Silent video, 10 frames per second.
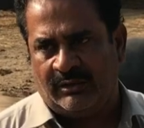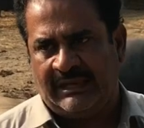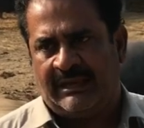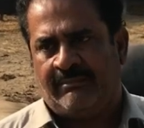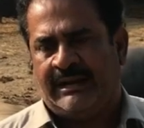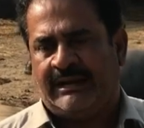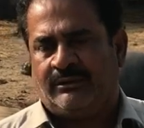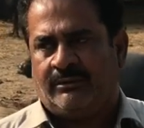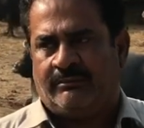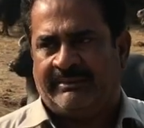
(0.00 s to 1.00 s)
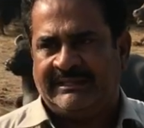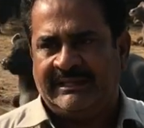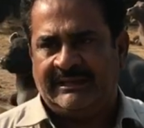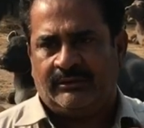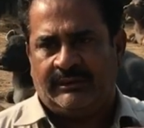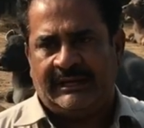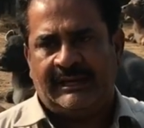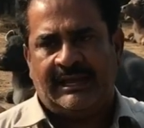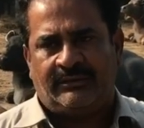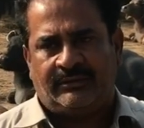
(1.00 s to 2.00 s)
ये हमारा जो बदीन और
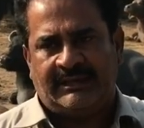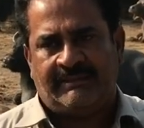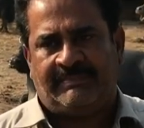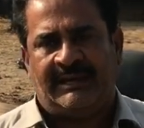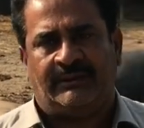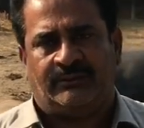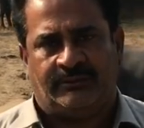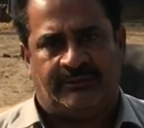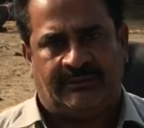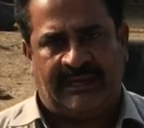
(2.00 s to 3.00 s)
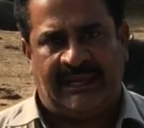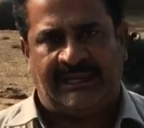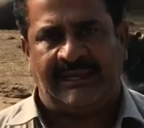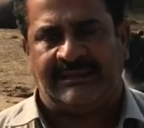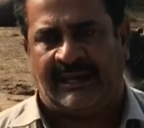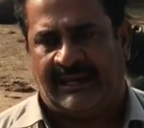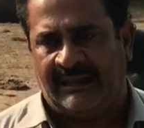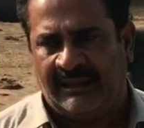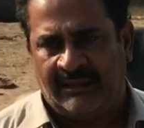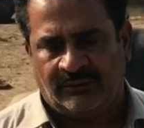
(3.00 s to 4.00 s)
इंडिया जो है ये पहले तो एक, एक ही होता
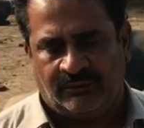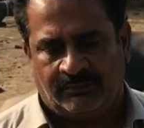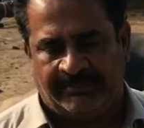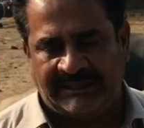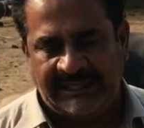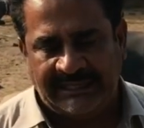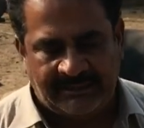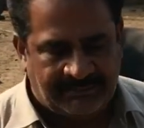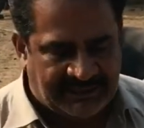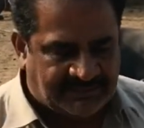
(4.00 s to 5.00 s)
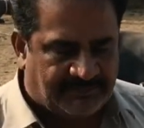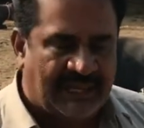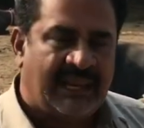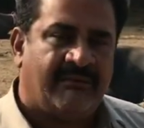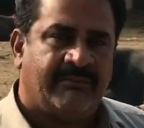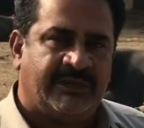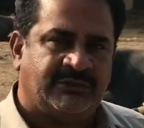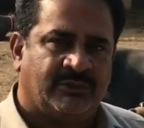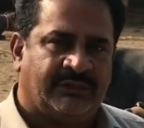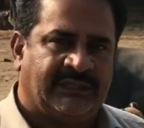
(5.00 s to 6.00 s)
था, था। तो बदीन की भैंस पहले भी
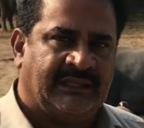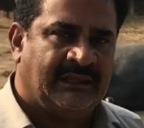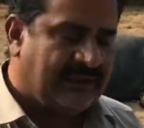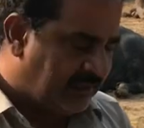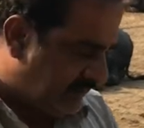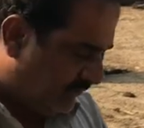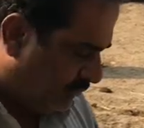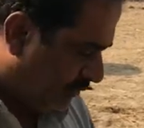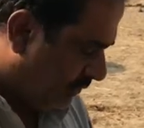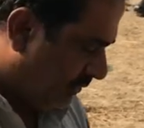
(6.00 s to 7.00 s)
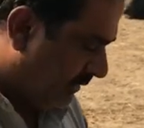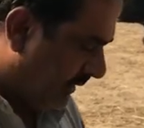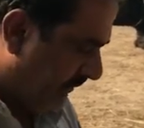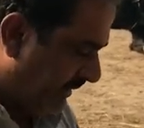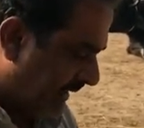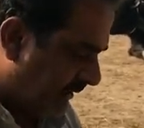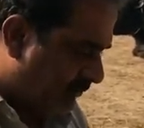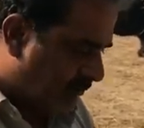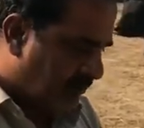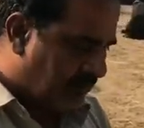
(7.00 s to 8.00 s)
मशहूर थी ठीक है जो हमारे
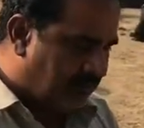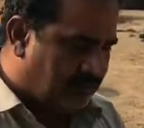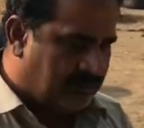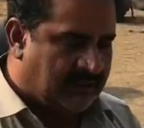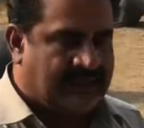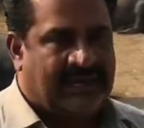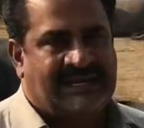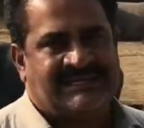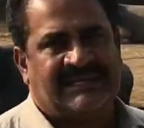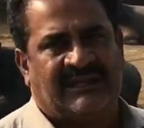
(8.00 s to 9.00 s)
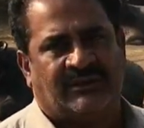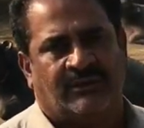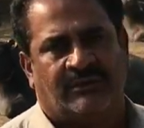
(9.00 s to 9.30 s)
जो कराची के जो